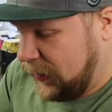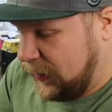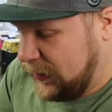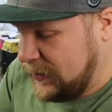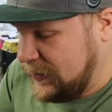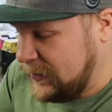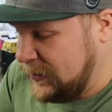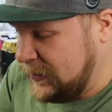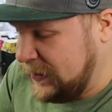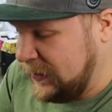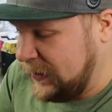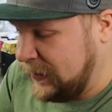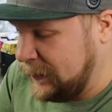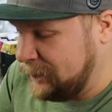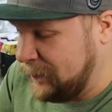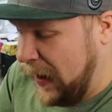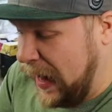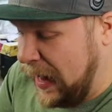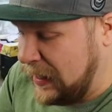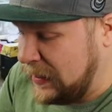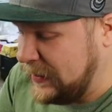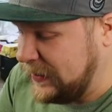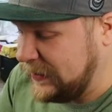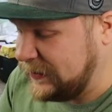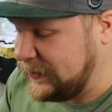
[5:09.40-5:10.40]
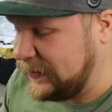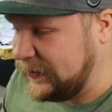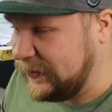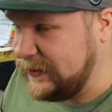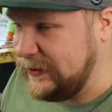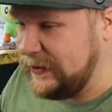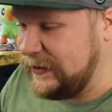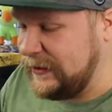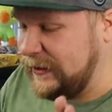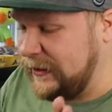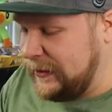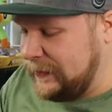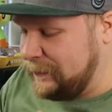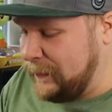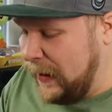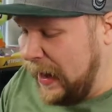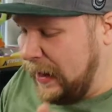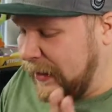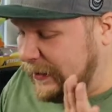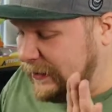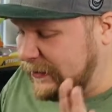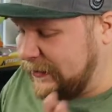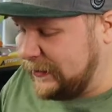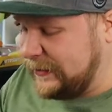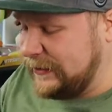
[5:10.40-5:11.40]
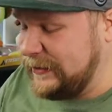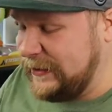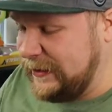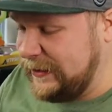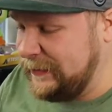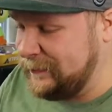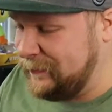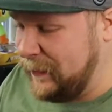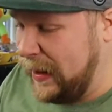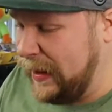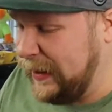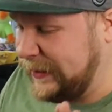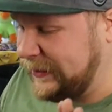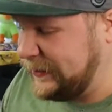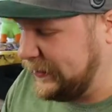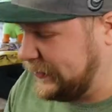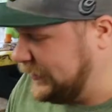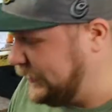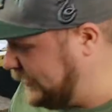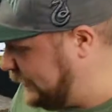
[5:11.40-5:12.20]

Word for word: Niemals, niemals, niemals,